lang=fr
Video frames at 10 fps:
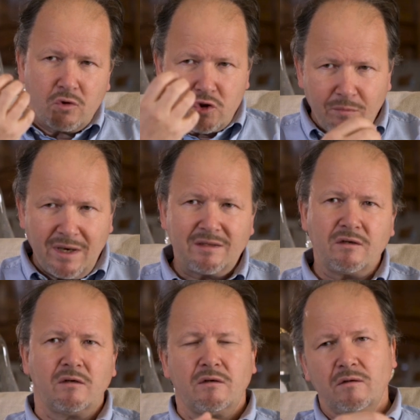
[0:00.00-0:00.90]
de se
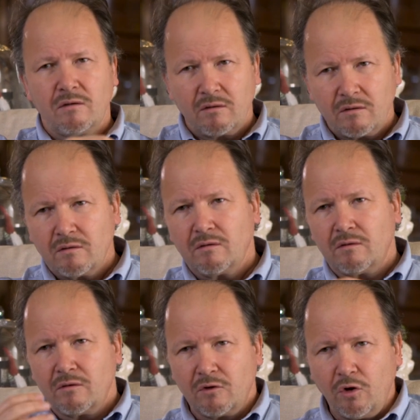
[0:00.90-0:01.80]
mettre
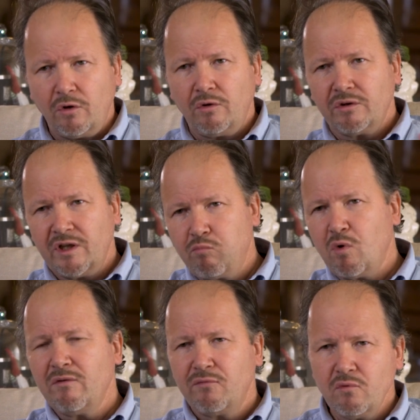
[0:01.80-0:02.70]
dans des
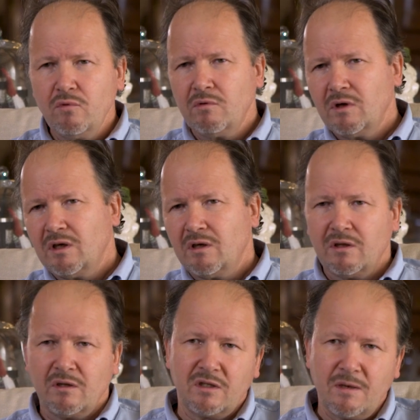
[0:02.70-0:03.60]
points de vue,
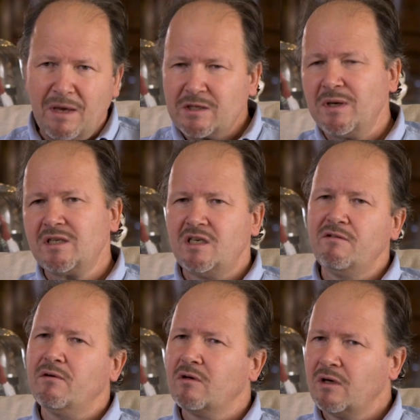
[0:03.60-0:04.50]
des
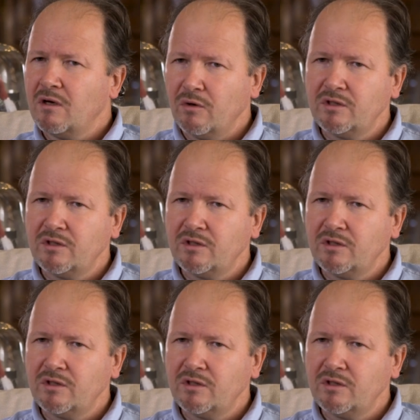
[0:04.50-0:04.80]
perspectives euh,